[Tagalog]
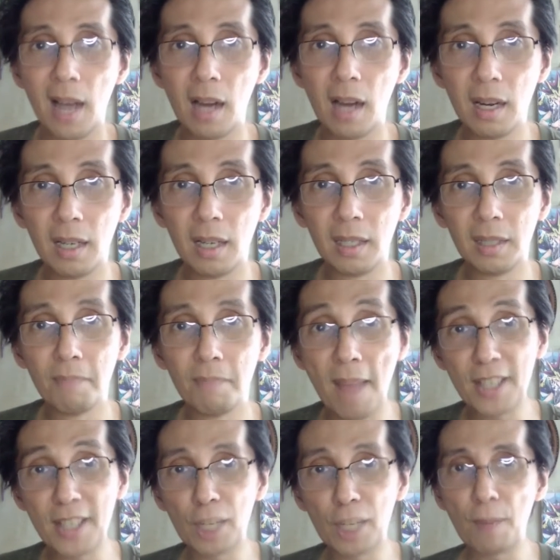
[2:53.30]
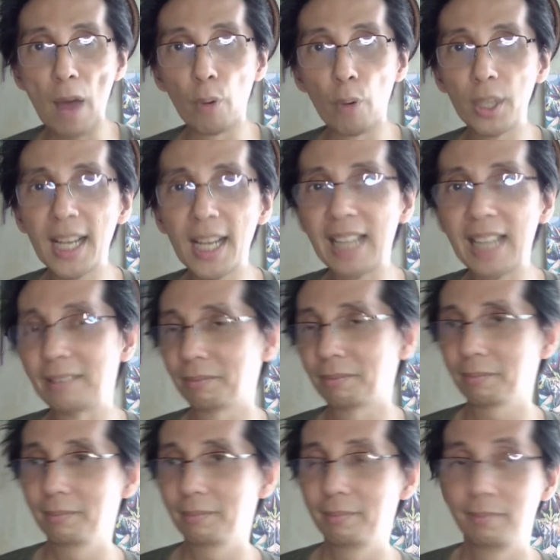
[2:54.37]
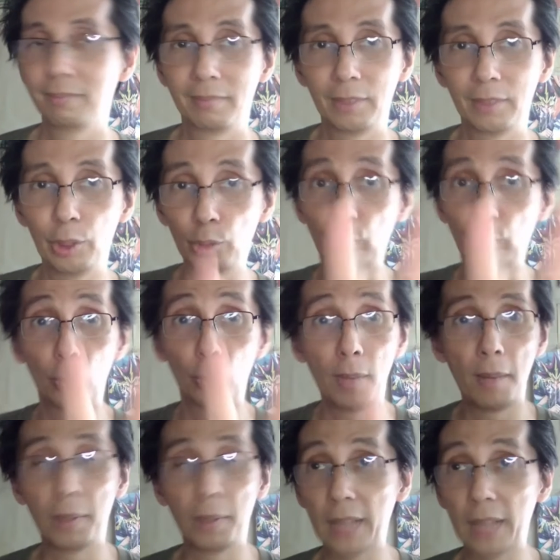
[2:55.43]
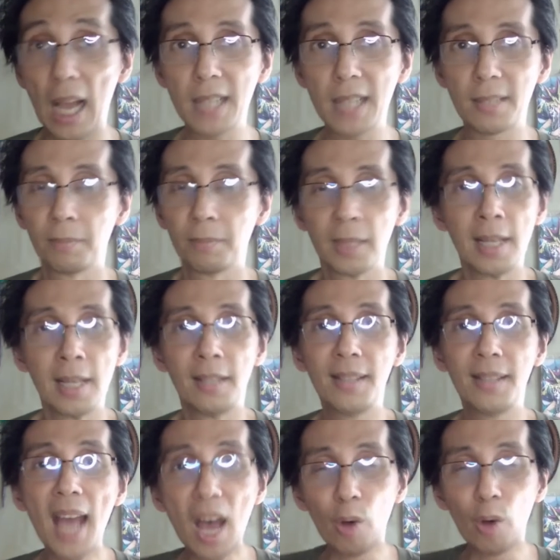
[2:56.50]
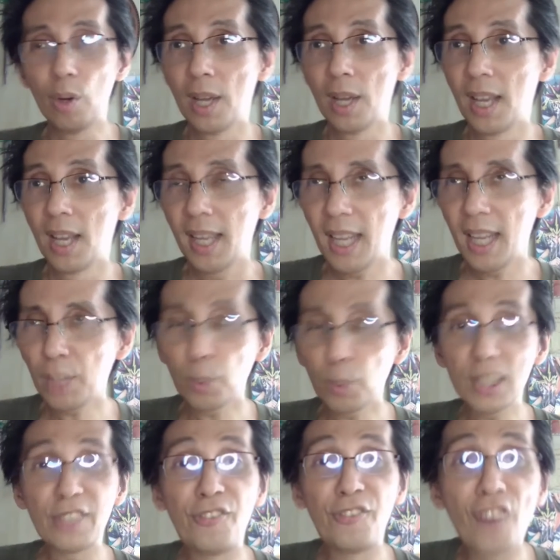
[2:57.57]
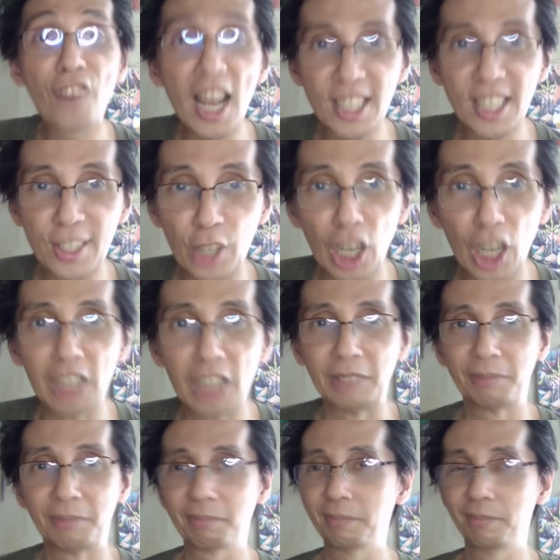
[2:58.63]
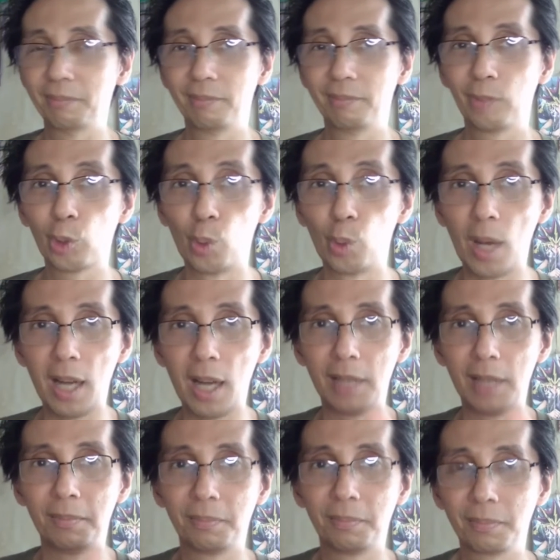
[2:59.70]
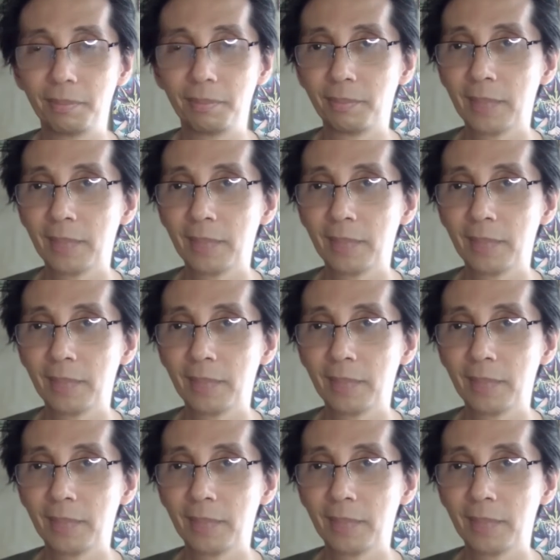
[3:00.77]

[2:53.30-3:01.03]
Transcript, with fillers: ang magic power niya. Ayun, tum- ang Now, it was fast turn to um